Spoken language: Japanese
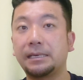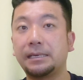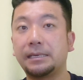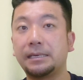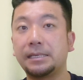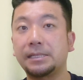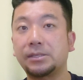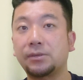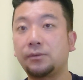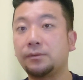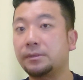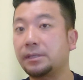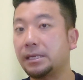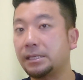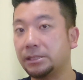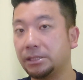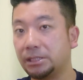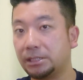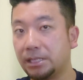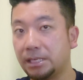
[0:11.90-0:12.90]
が、えー、遭
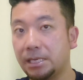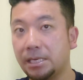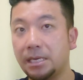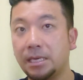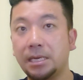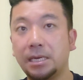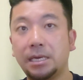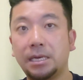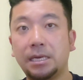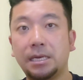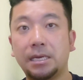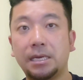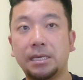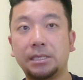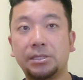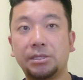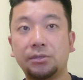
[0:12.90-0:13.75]
難して、えー、